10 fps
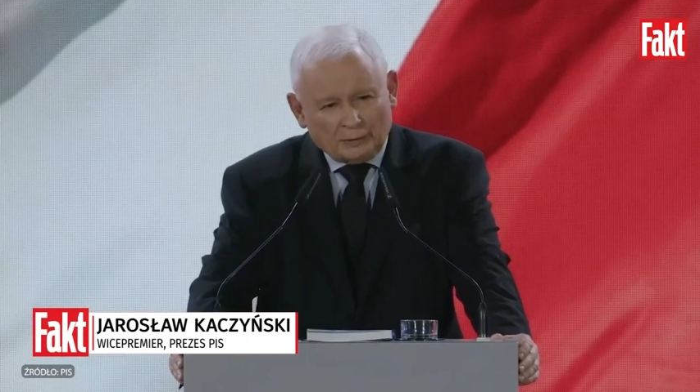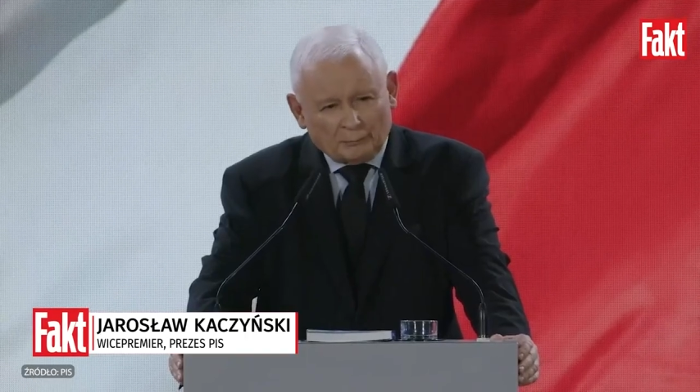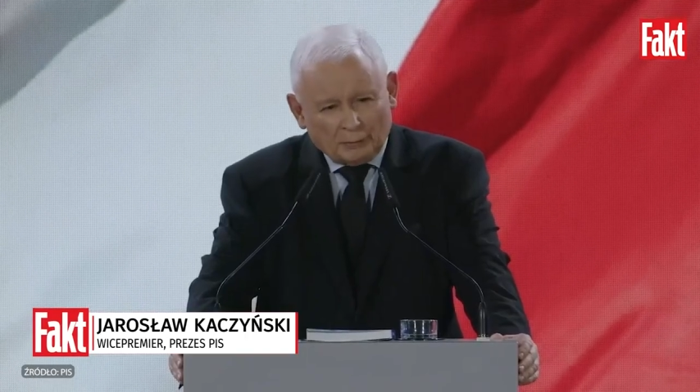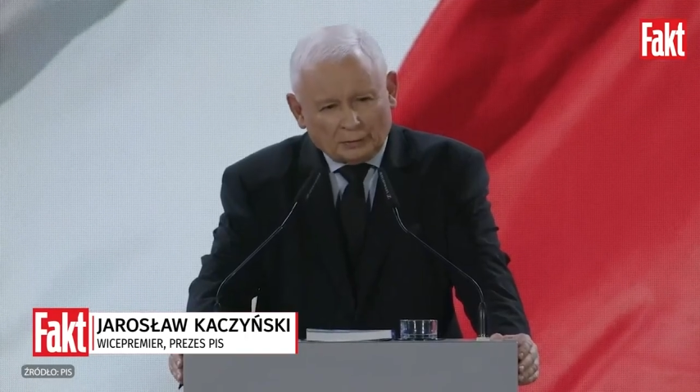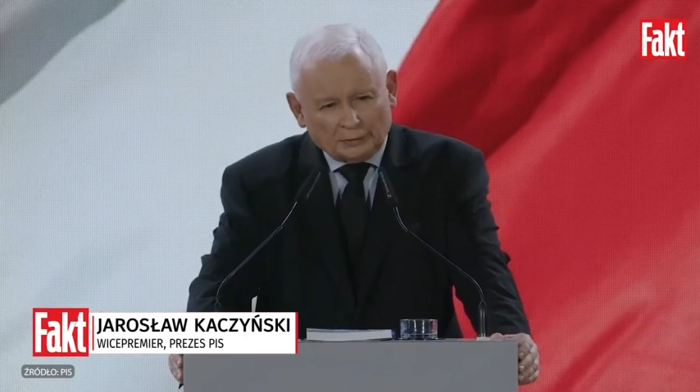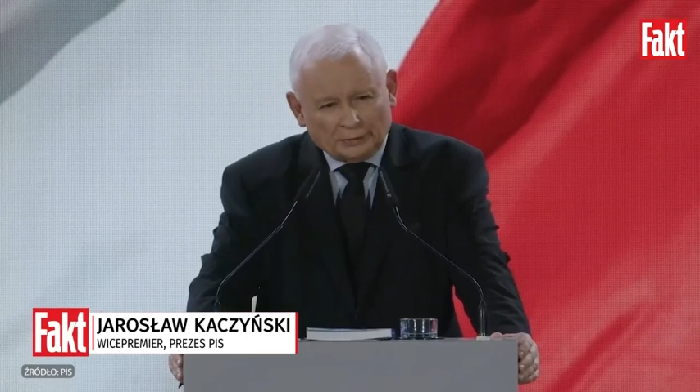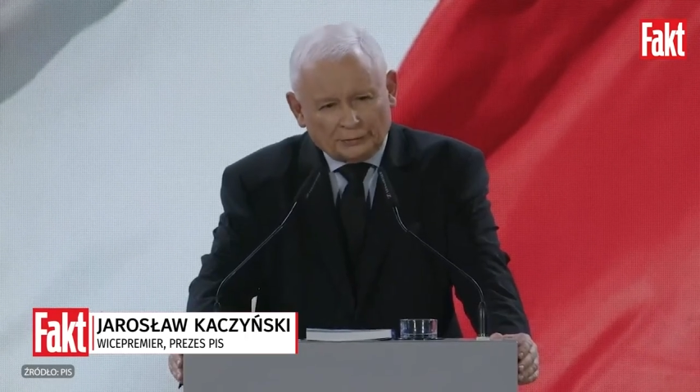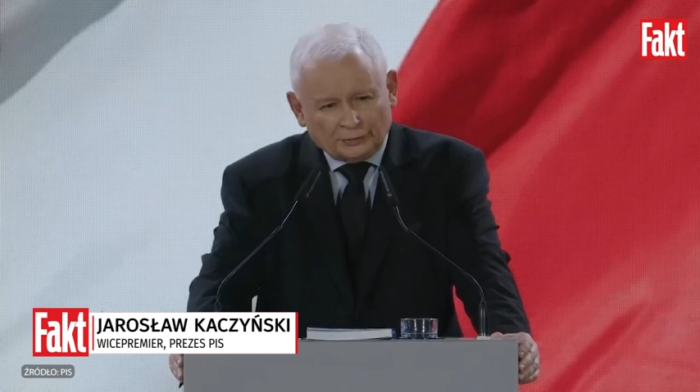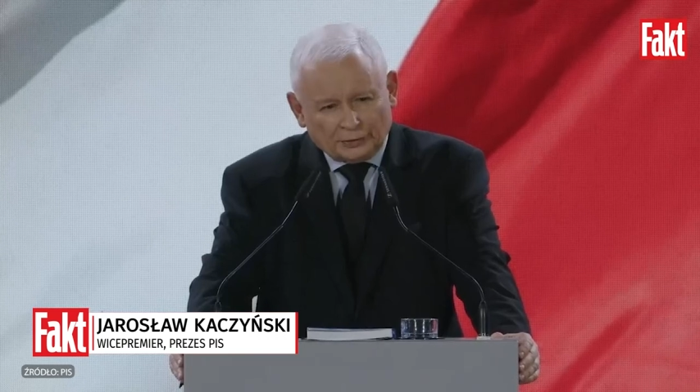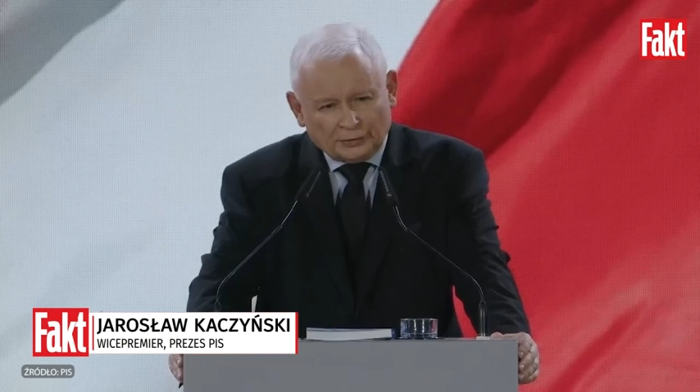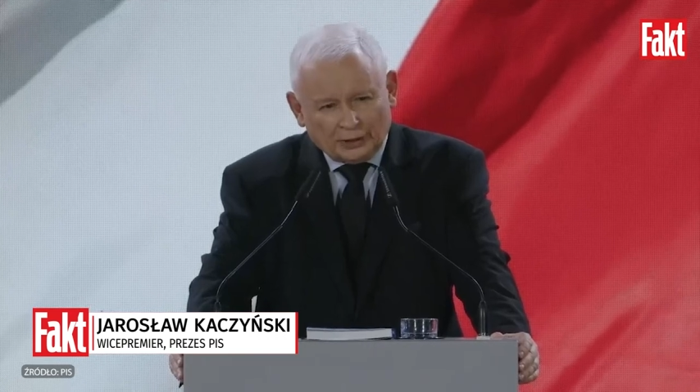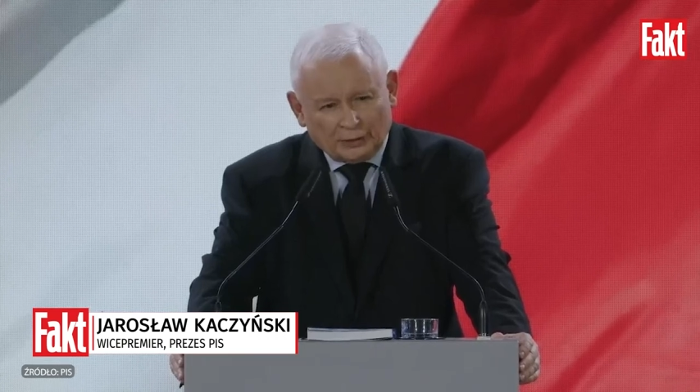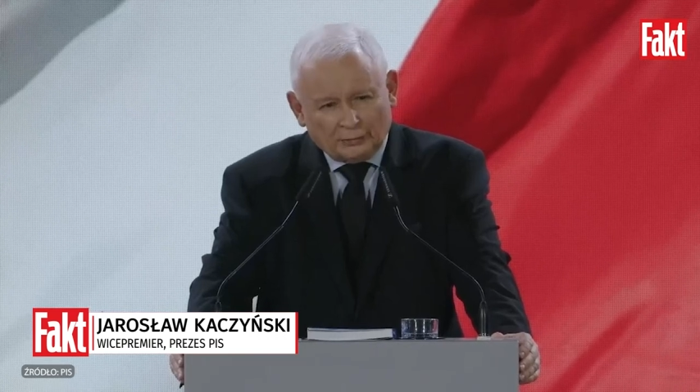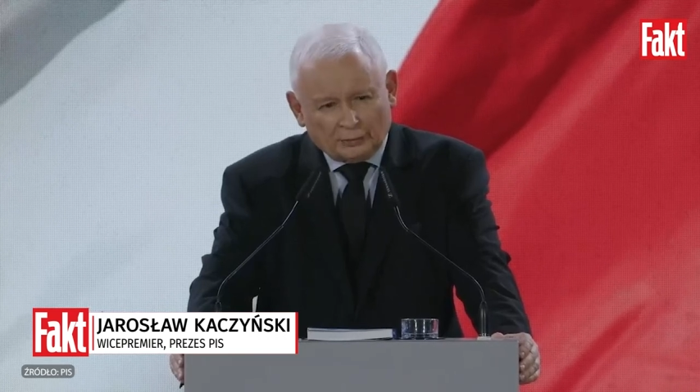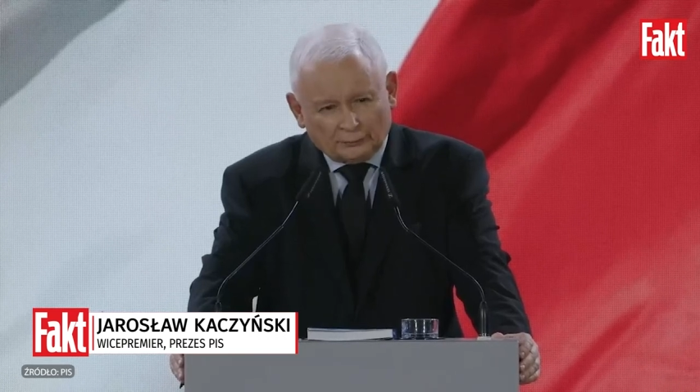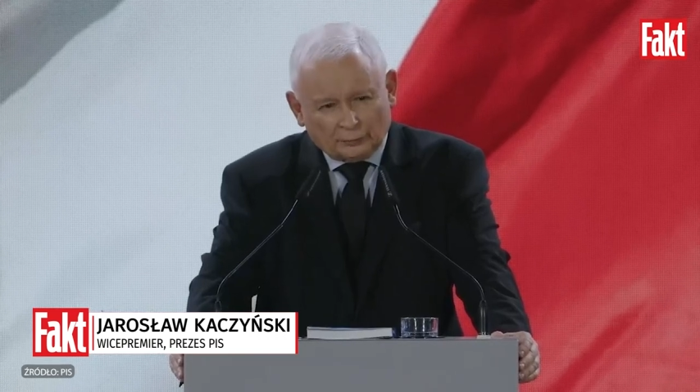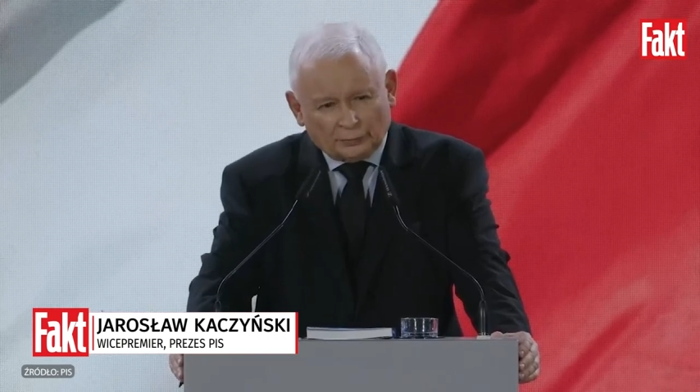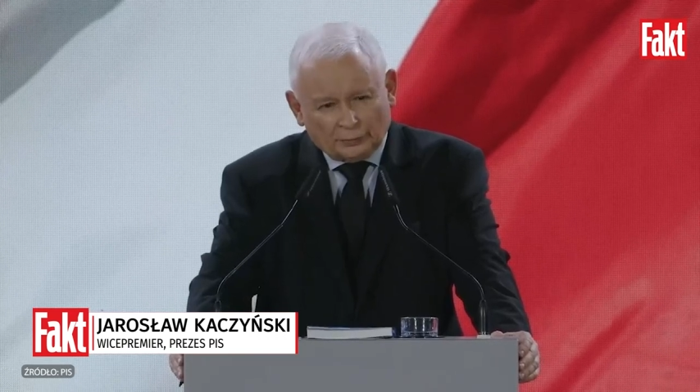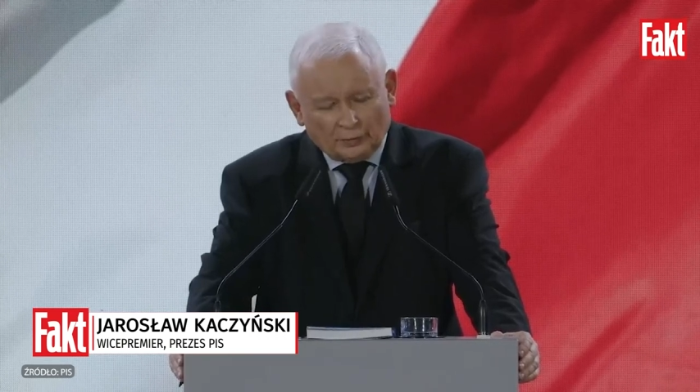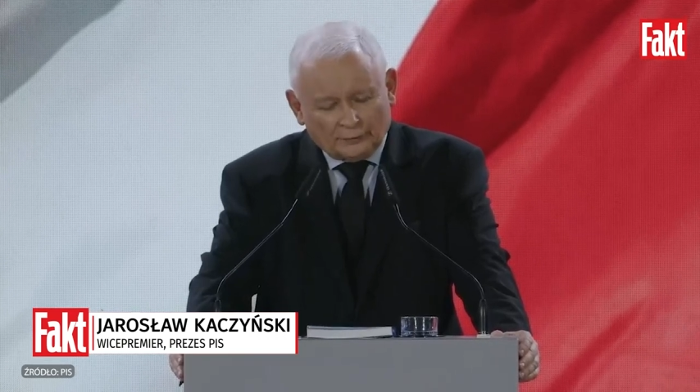mogli z tych
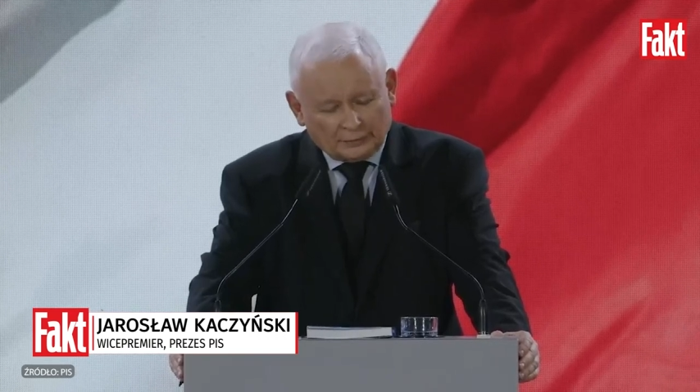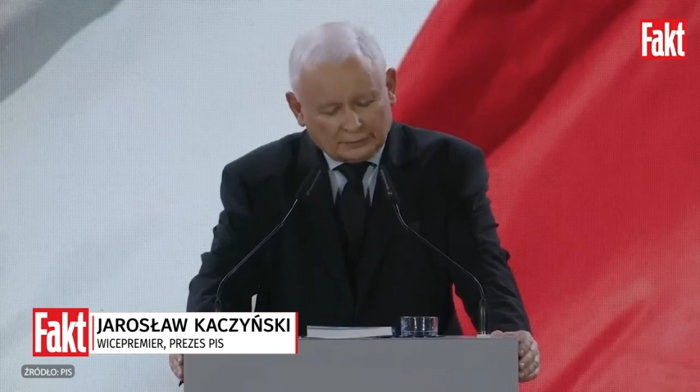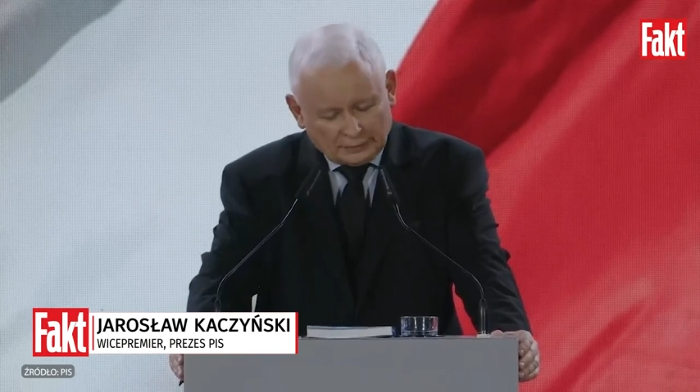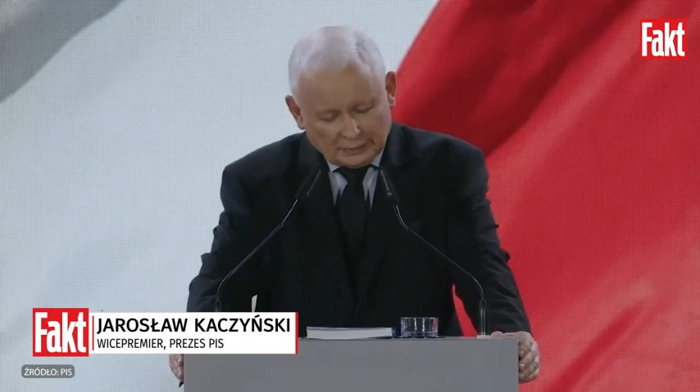jedno-dwudniowych